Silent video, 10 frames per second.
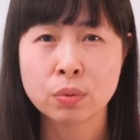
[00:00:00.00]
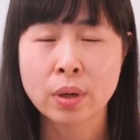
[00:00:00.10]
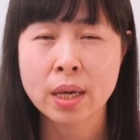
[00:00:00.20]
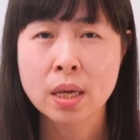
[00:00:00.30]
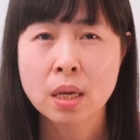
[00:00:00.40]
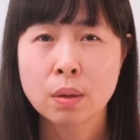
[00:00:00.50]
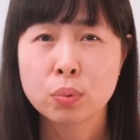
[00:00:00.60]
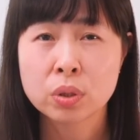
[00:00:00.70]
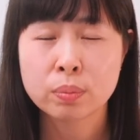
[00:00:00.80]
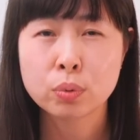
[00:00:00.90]
因为
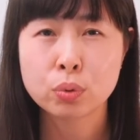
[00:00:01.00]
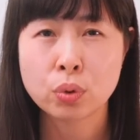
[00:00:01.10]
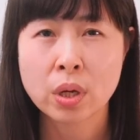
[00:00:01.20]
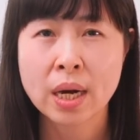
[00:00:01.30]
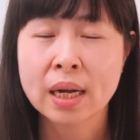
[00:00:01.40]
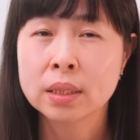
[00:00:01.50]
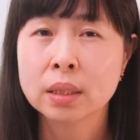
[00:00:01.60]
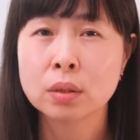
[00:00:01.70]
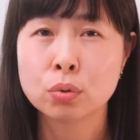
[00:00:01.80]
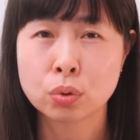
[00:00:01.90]
不知不觉让这个